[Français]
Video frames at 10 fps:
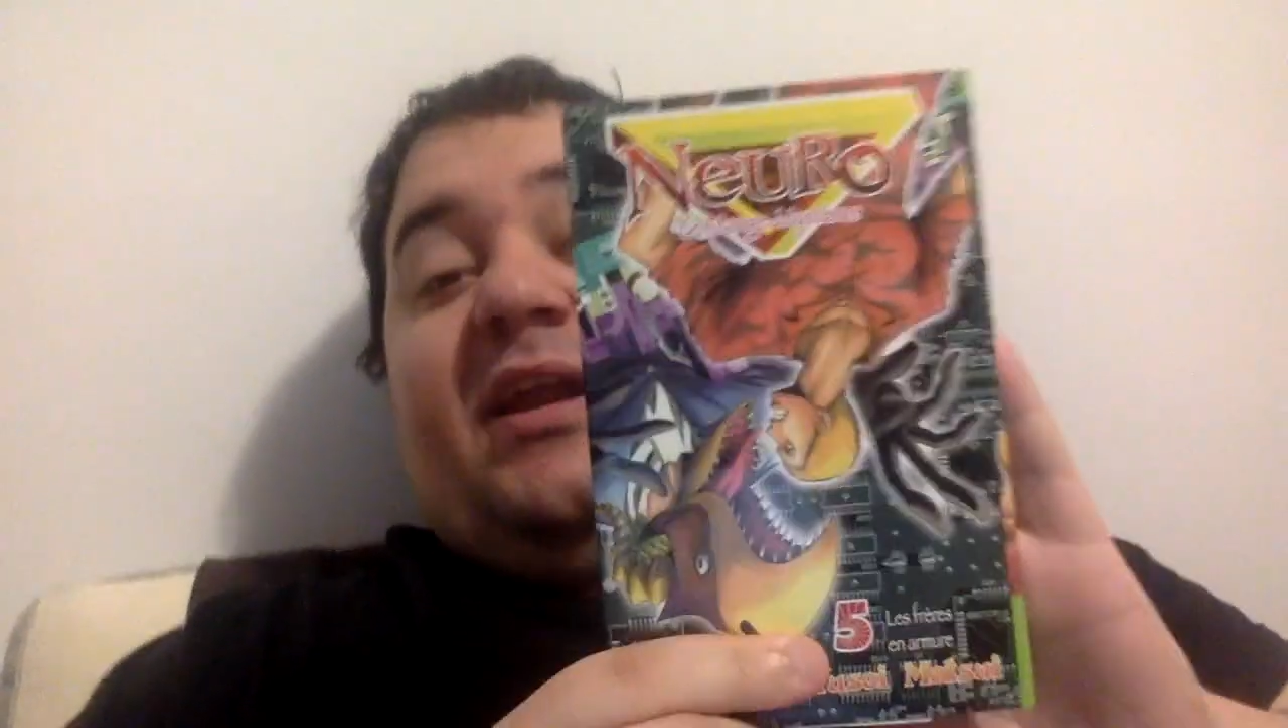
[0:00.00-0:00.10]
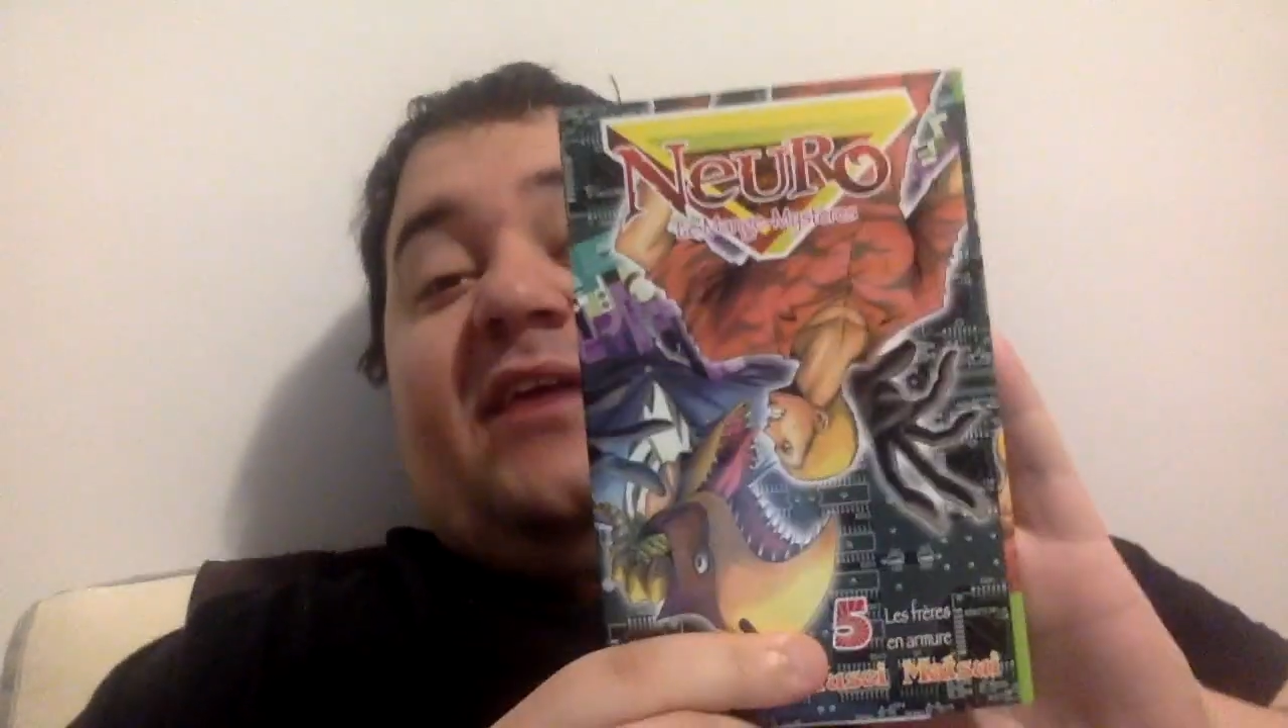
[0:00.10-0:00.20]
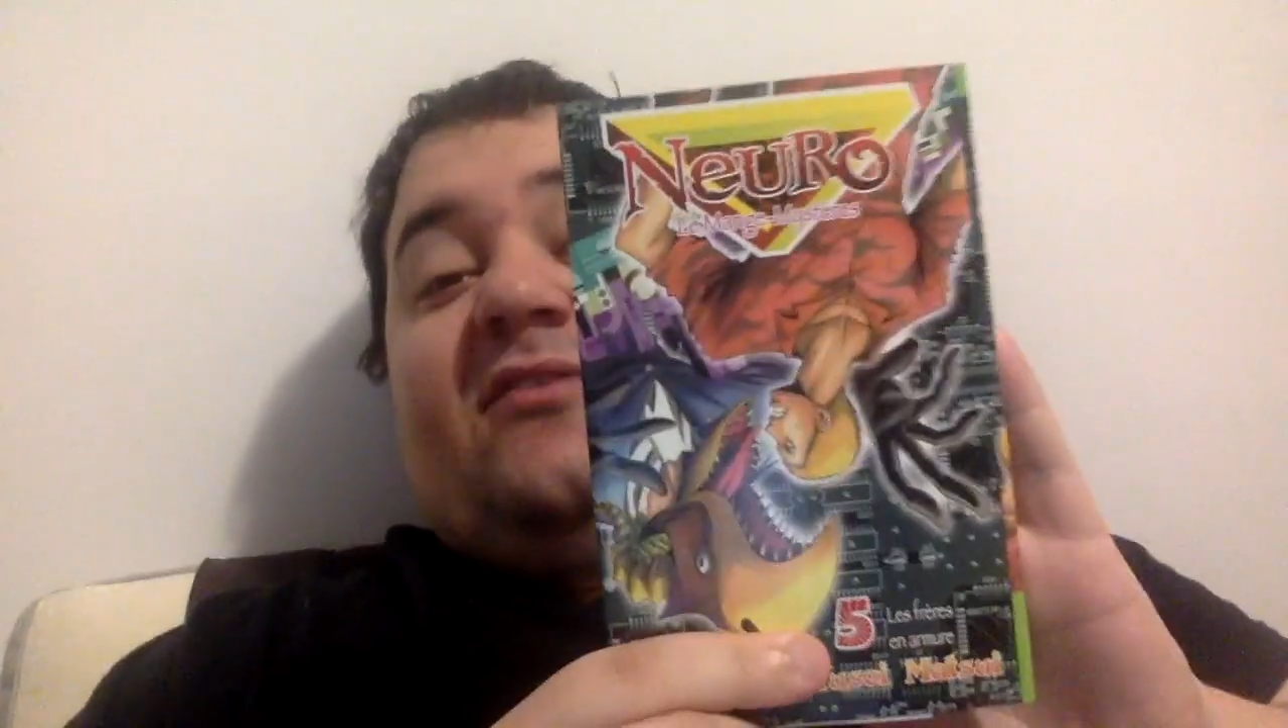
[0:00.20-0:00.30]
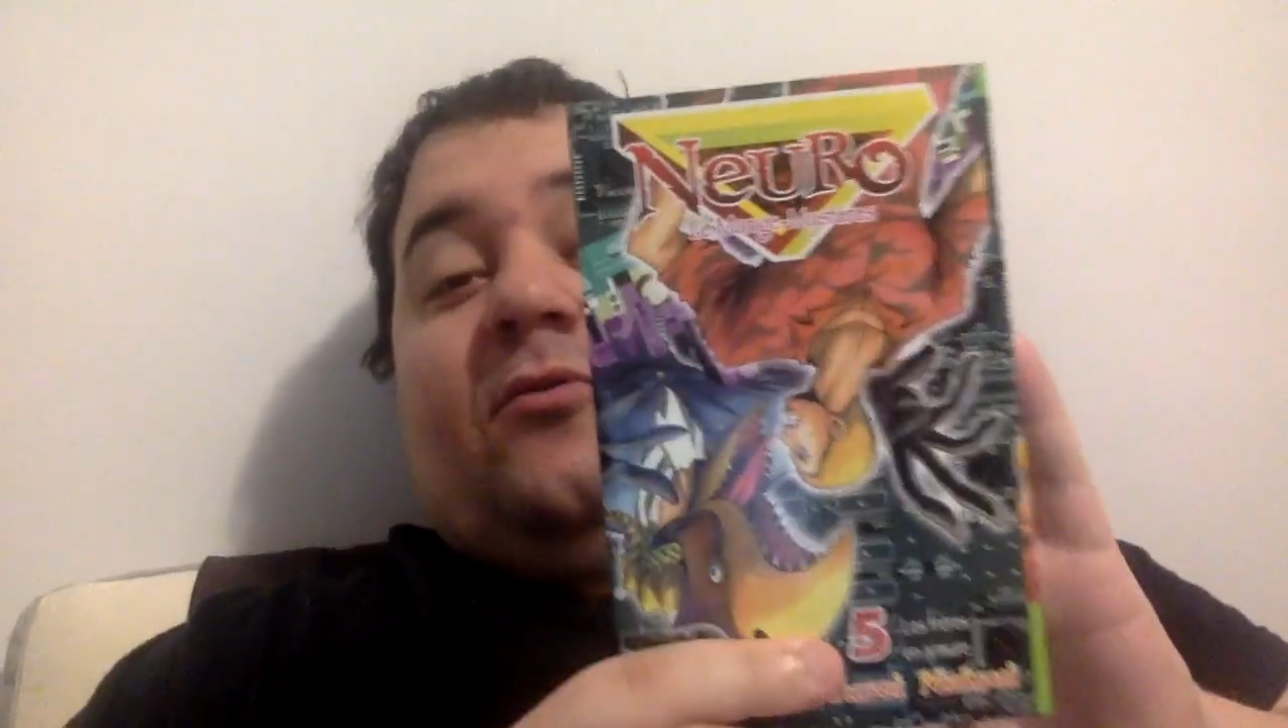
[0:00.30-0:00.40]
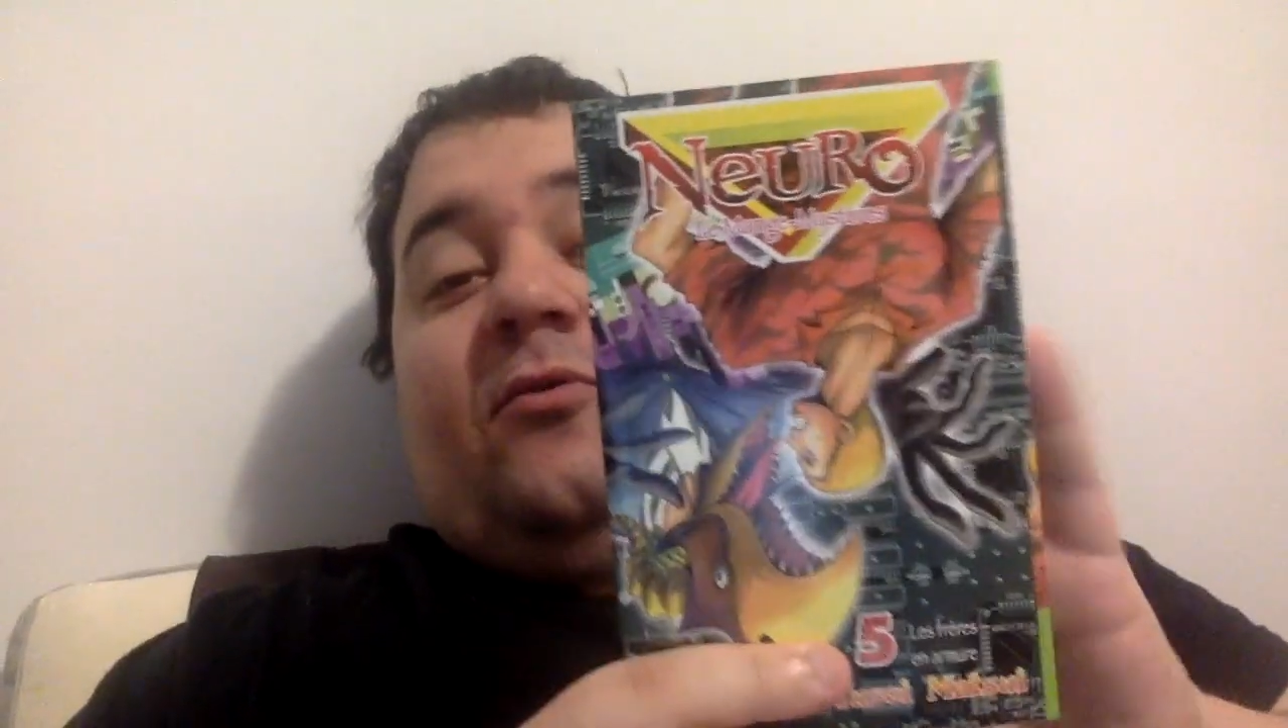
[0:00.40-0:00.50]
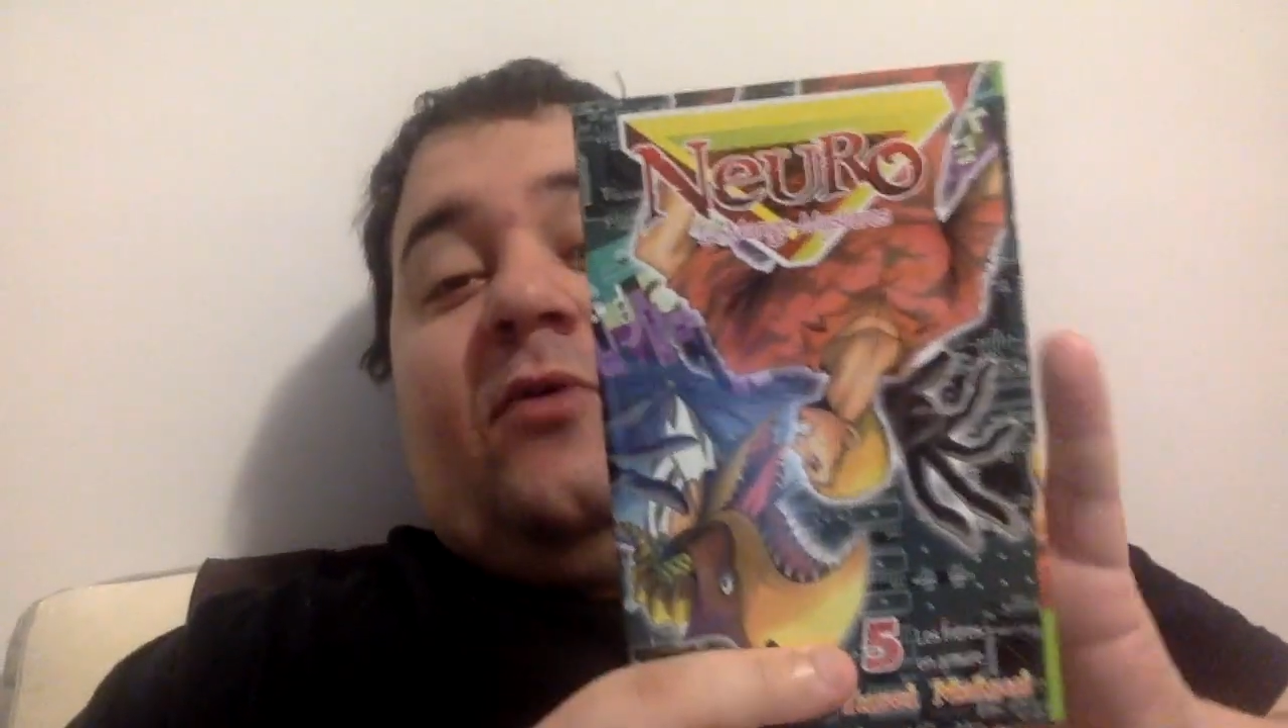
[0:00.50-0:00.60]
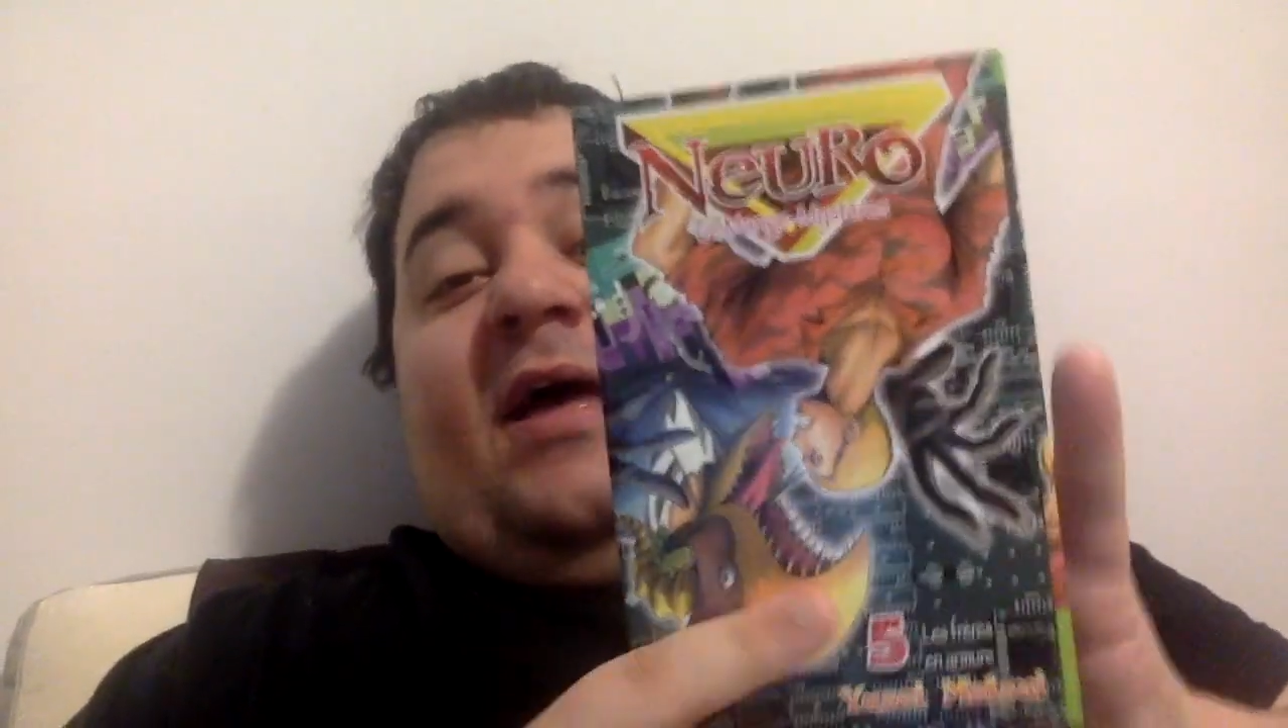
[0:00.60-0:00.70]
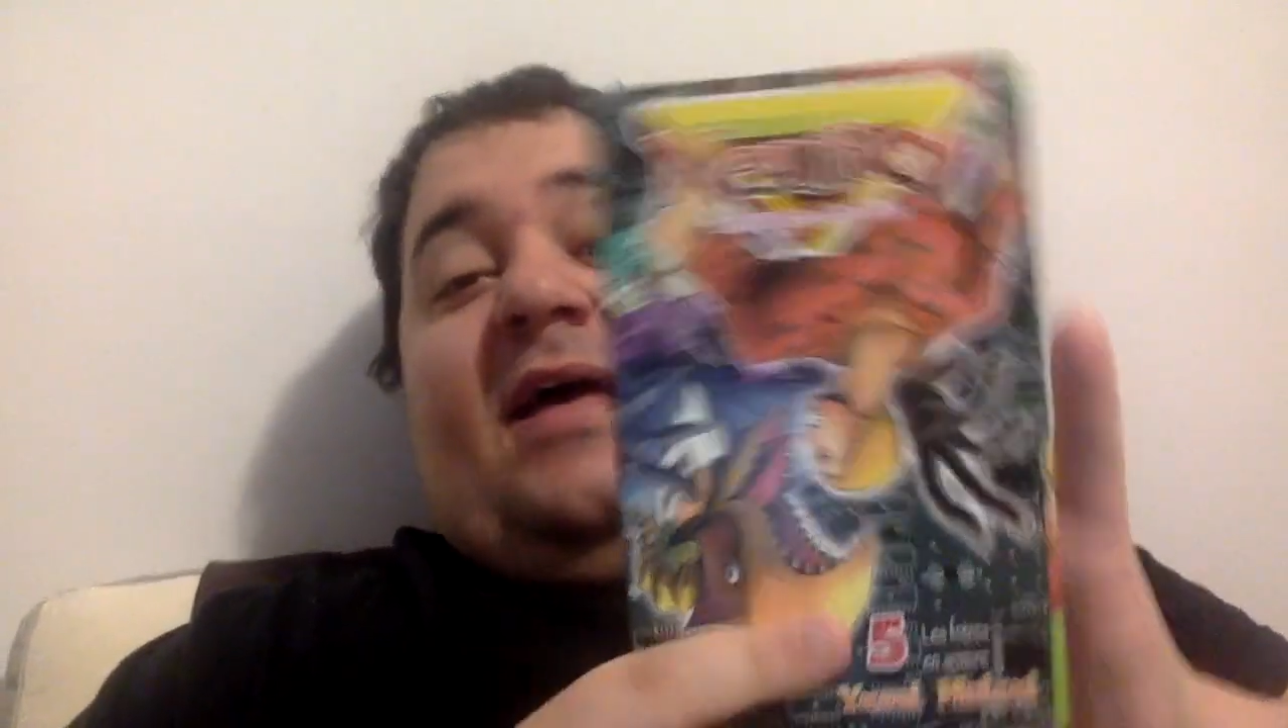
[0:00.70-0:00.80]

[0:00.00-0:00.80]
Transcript: lecture.